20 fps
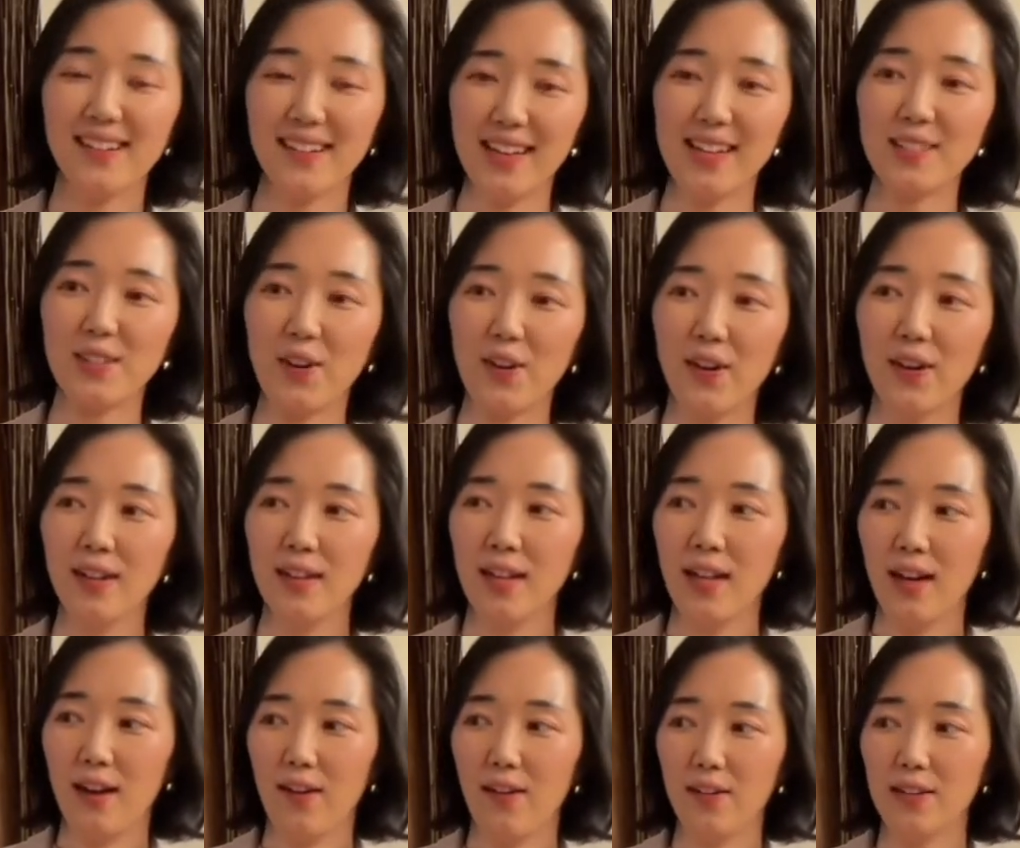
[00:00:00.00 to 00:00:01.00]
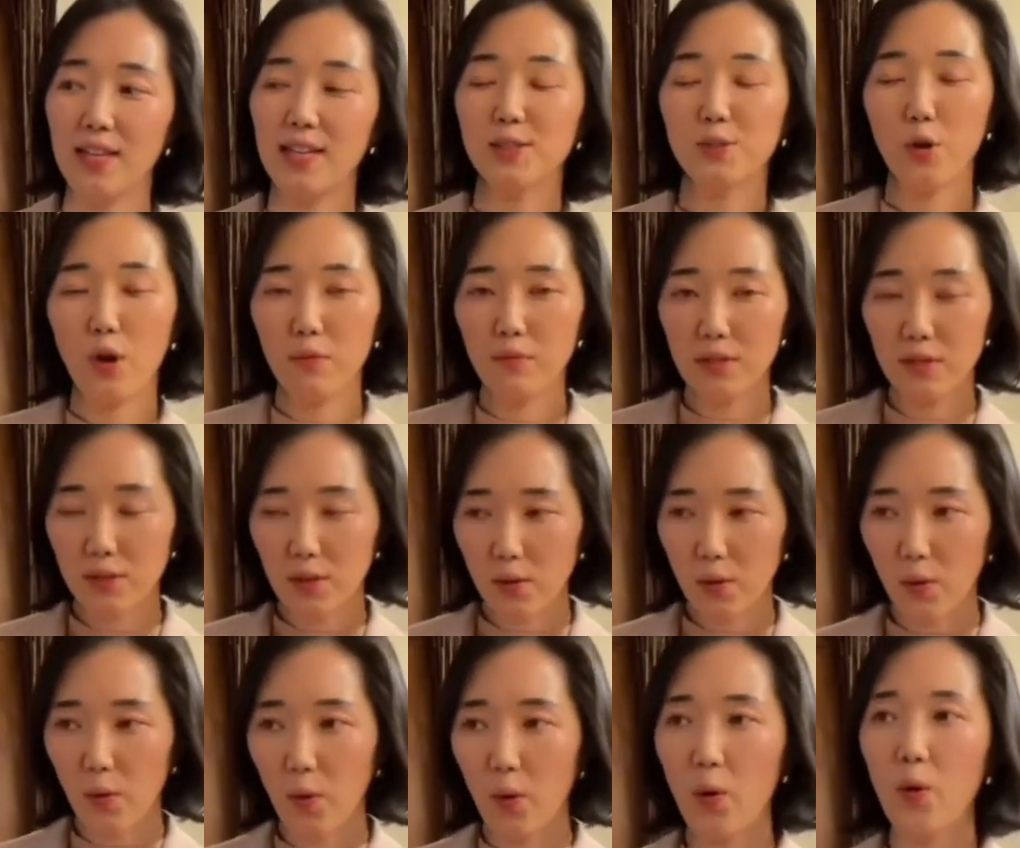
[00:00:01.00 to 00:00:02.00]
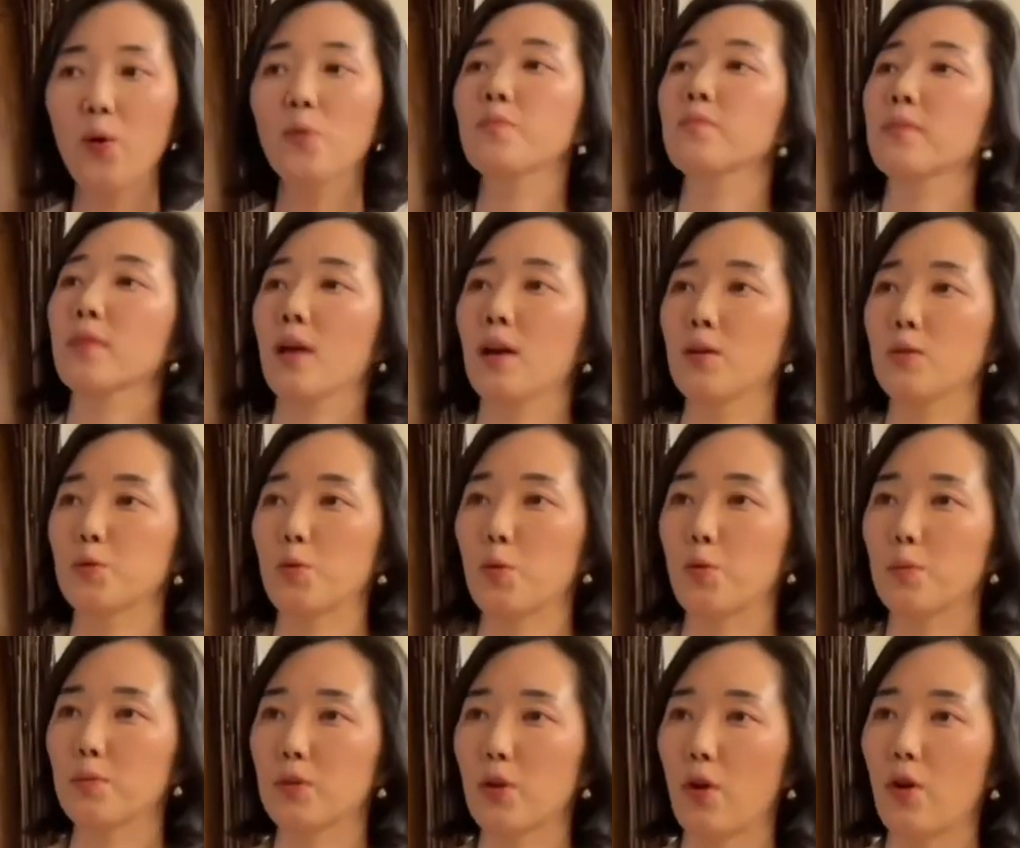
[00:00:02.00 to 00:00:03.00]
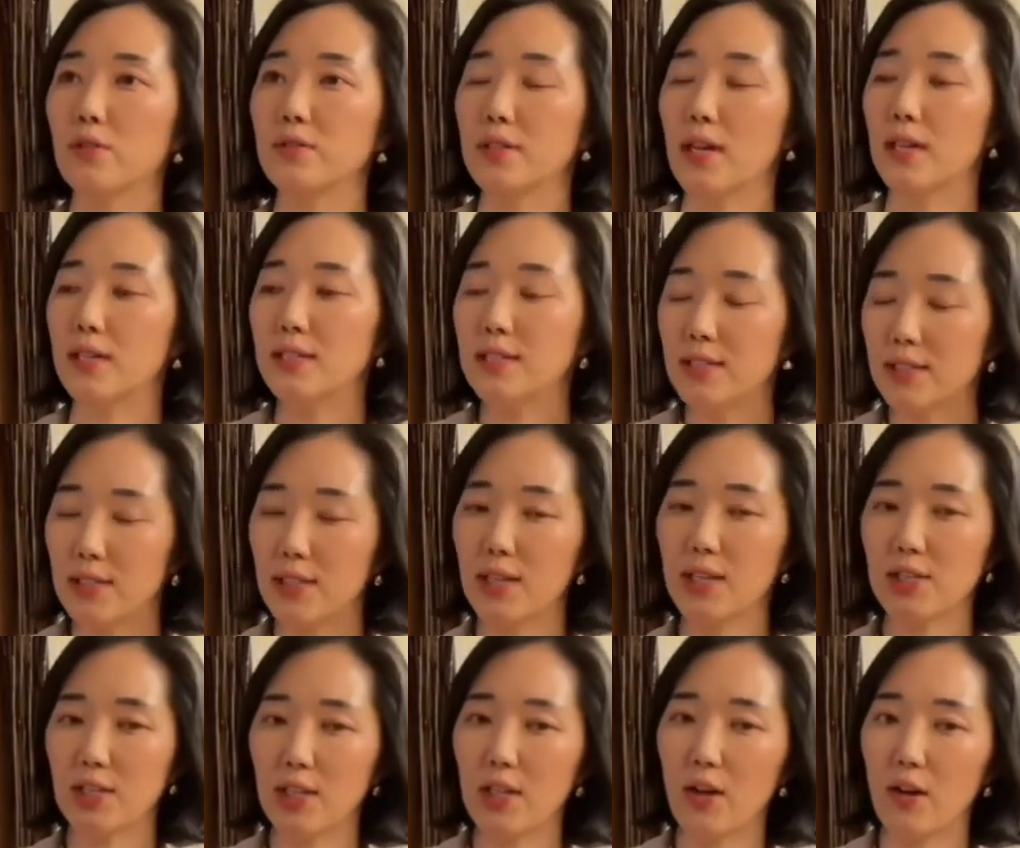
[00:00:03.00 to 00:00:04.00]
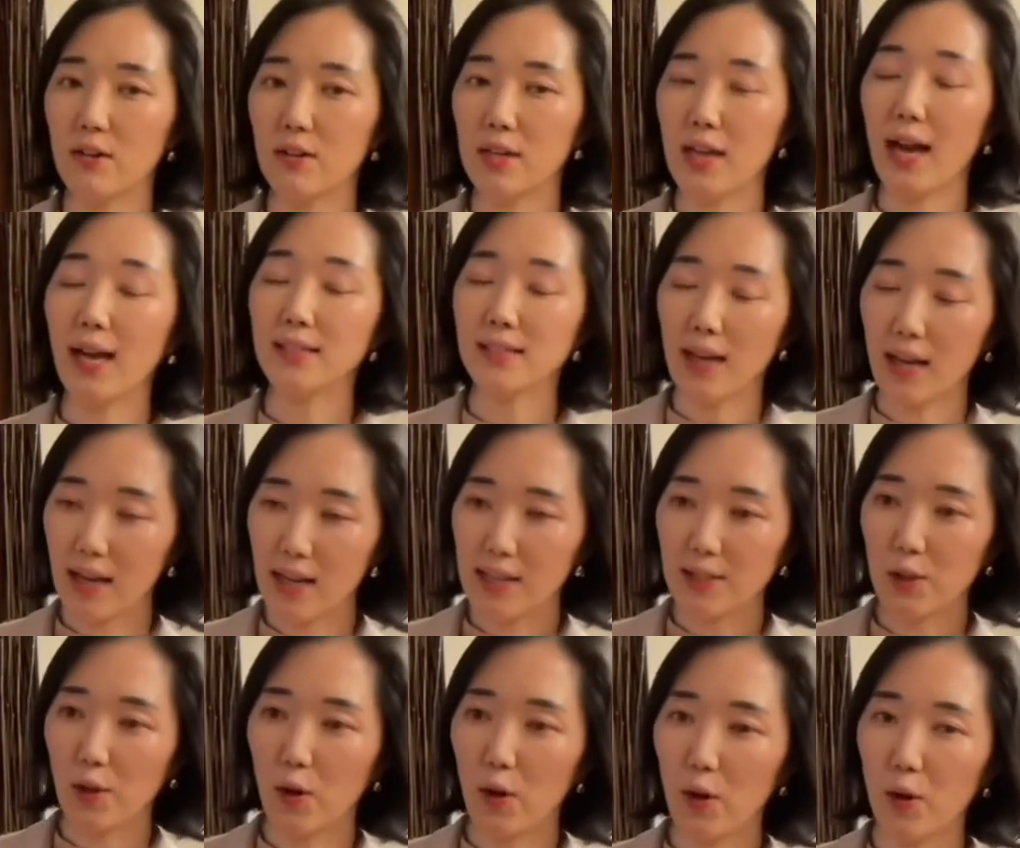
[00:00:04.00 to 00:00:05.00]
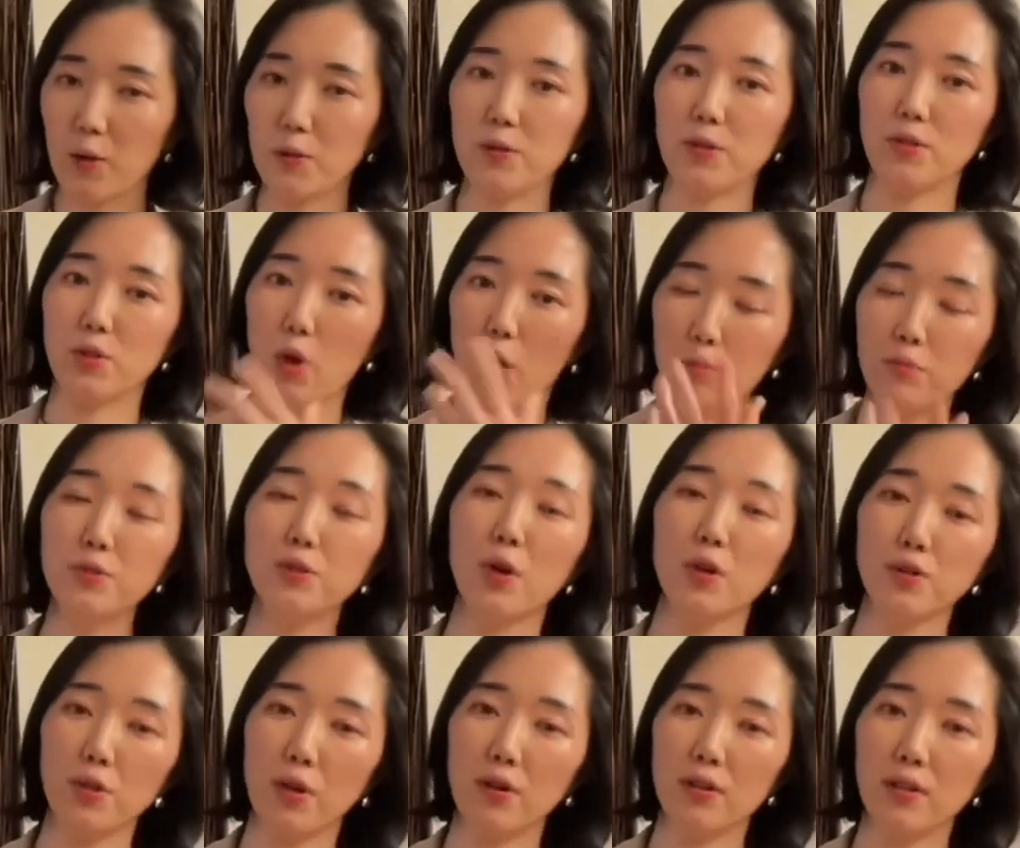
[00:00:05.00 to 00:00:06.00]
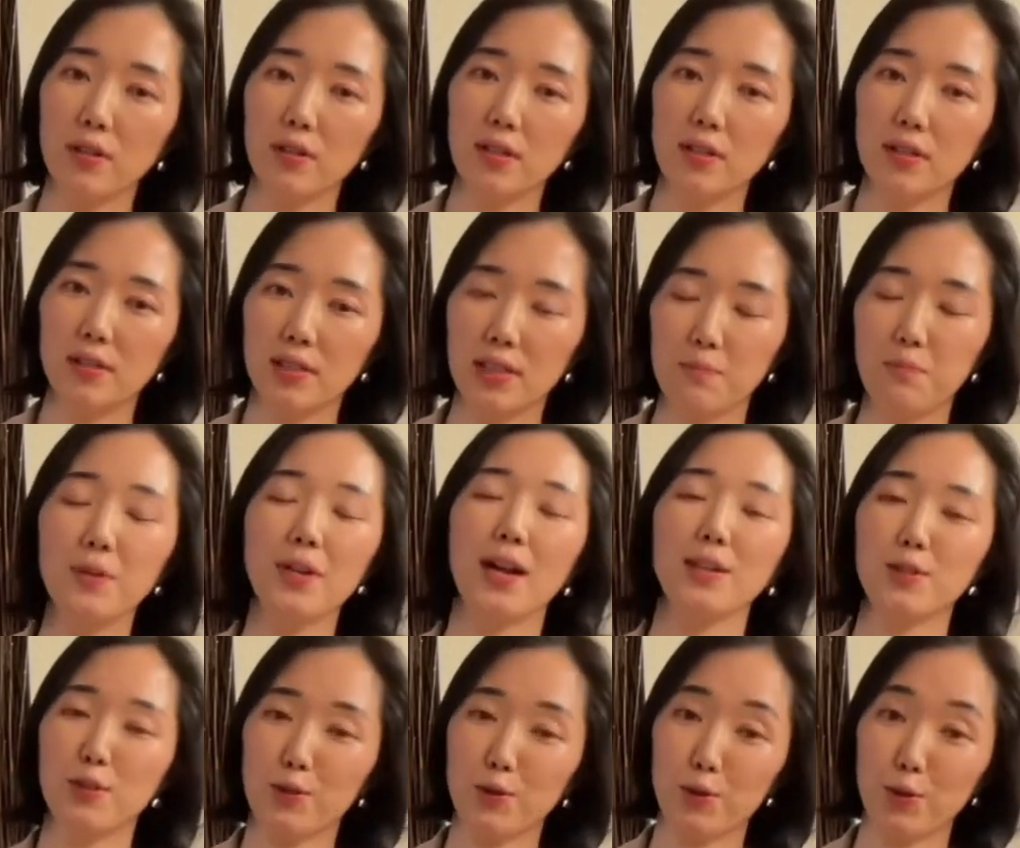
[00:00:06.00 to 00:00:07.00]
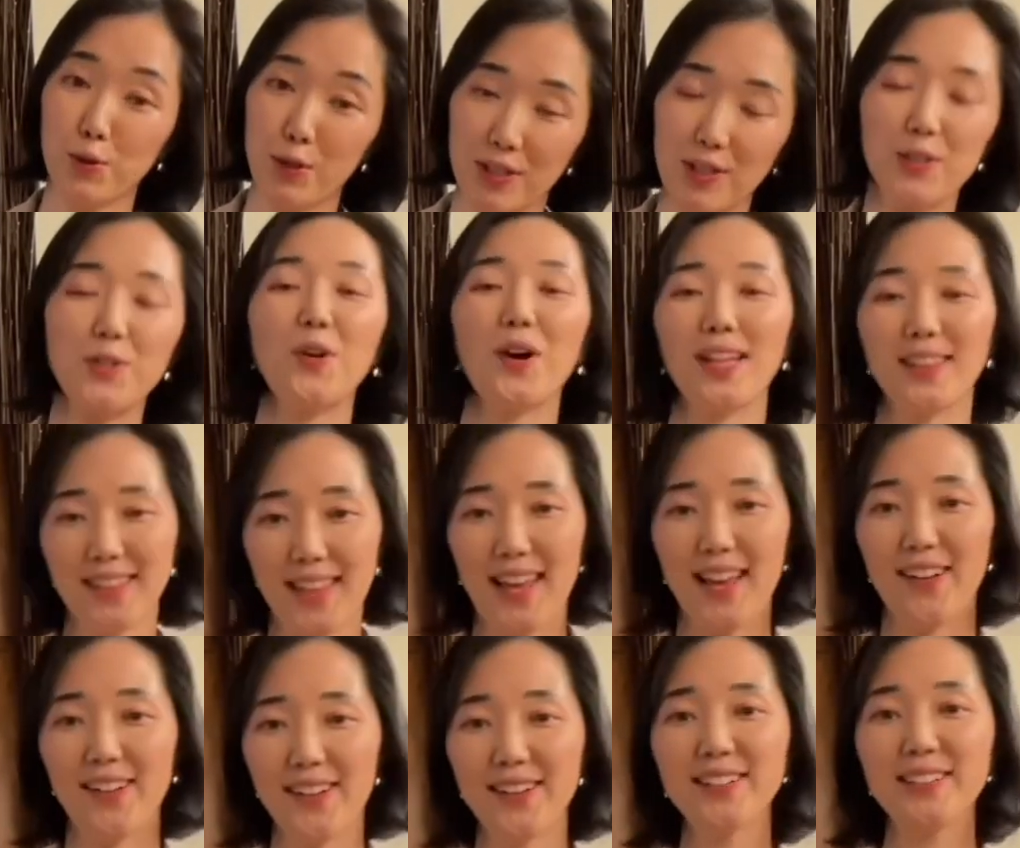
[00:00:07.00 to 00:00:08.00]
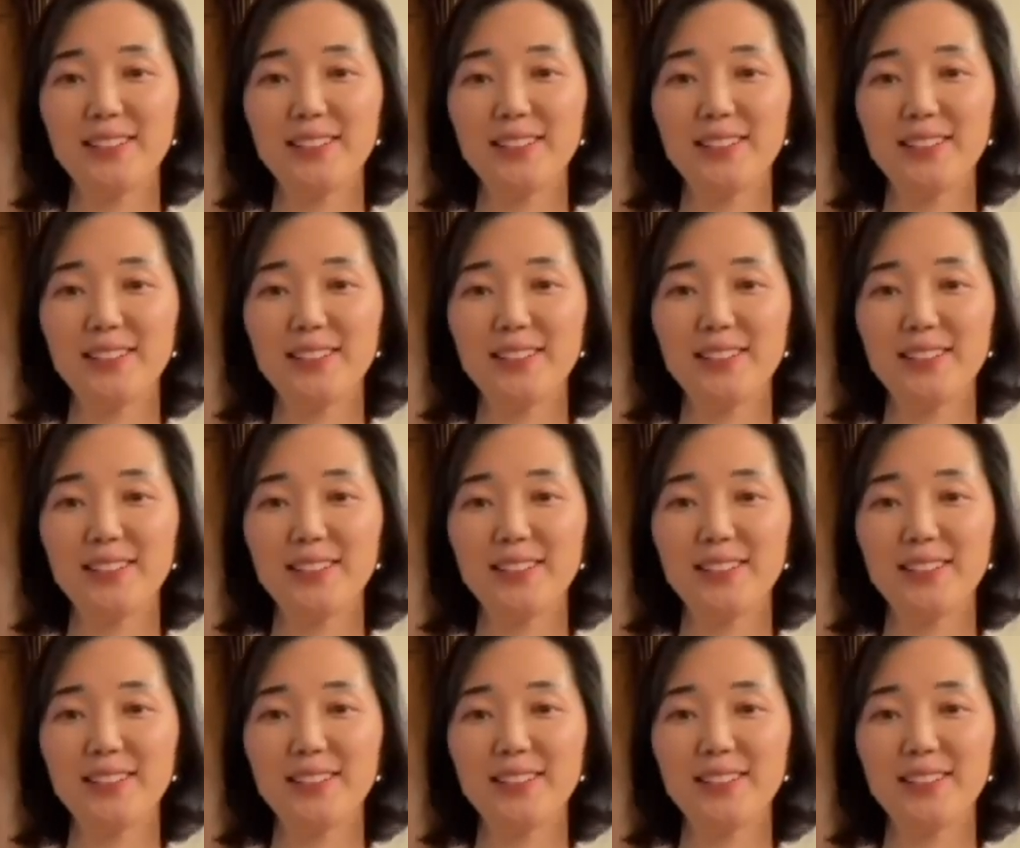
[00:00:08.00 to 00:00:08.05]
그래서 어, 이 수업을 듣고 조금 더 이제 글쓰기 실력을 향상해서 전문 서적을 집필하실 수도 있을 것 같아요.